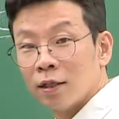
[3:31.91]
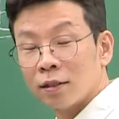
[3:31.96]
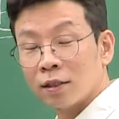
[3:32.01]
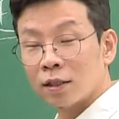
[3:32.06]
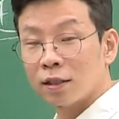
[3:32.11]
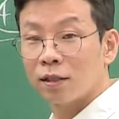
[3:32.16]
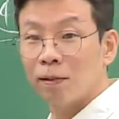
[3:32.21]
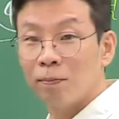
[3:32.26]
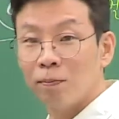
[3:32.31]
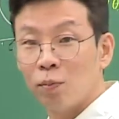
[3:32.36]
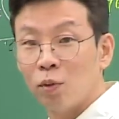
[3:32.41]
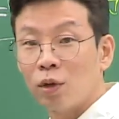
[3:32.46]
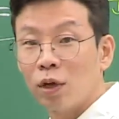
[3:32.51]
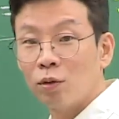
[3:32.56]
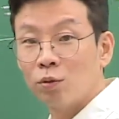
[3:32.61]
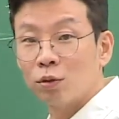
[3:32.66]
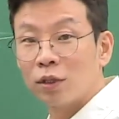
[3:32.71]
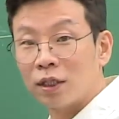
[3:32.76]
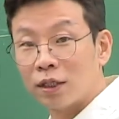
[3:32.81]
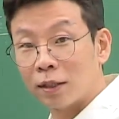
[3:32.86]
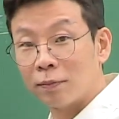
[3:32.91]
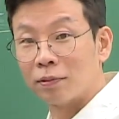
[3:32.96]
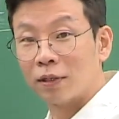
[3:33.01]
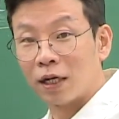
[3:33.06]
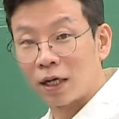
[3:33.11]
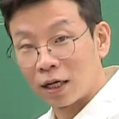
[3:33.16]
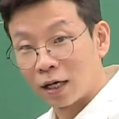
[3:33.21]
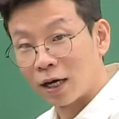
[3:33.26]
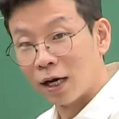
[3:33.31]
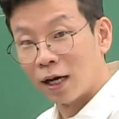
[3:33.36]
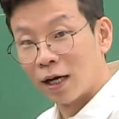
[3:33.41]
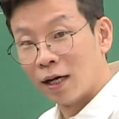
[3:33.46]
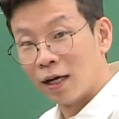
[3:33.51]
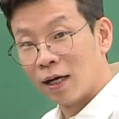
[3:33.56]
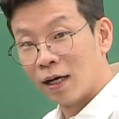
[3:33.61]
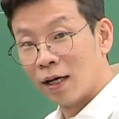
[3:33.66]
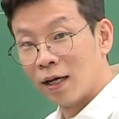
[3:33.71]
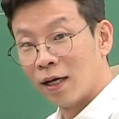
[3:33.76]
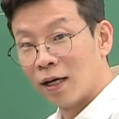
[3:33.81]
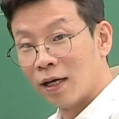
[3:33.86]
차쌤 뭐라고 대답을 할까?
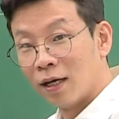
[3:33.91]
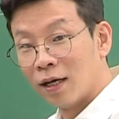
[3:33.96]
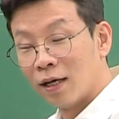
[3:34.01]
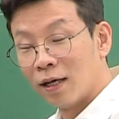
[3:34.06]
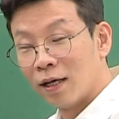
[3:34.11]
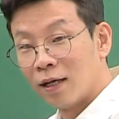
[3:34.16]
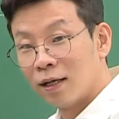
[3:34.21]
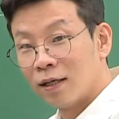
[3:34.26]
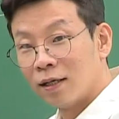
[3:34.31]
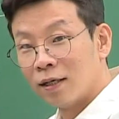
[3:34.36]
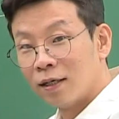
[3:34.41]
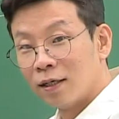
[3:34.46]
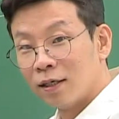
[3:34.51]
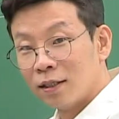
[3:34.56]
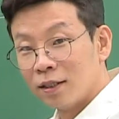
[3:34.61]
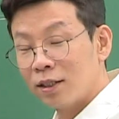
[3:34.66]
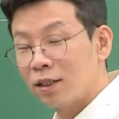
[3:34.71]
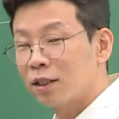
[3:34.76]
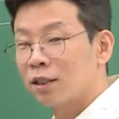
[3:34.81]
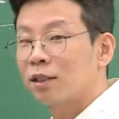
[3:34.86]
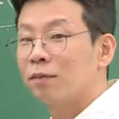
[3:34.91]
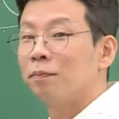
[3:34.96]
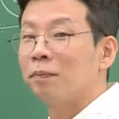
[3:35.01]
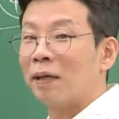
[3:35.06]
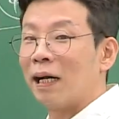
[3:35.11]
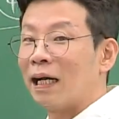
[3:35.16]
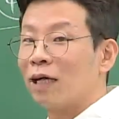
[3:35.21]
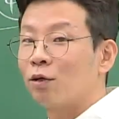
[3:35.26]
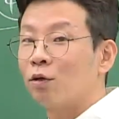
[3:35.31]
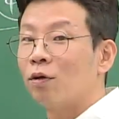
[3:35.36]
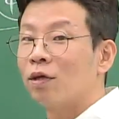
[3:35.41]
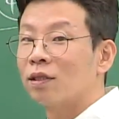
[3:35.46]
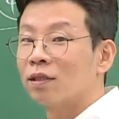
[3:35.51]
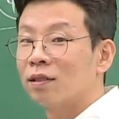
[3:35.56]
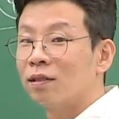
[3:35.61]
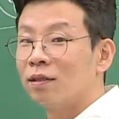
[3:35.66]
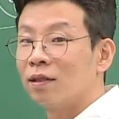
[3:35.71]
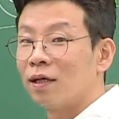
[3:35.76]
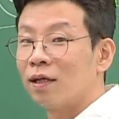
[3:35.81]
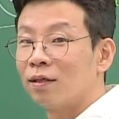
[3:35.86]
이제 지금 알것
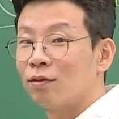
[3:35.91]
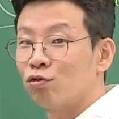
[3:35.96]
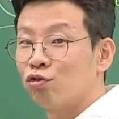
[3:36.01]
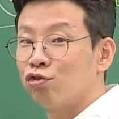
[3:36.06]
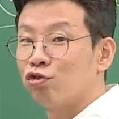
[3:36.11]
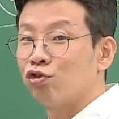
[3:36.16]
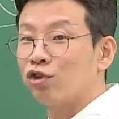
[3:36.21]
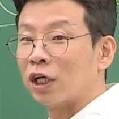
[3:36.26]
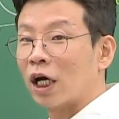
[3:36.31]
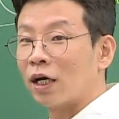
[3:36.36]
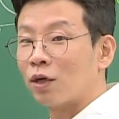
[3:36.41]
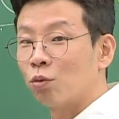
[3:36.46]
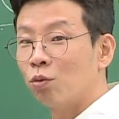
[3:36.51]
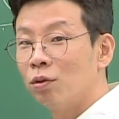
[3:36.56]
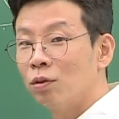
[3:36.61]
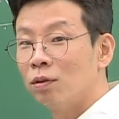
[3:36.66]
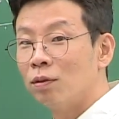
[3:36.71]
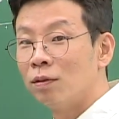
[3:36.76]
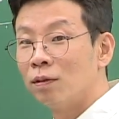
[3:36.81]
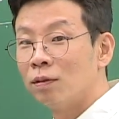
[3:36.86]
같은데 두 자로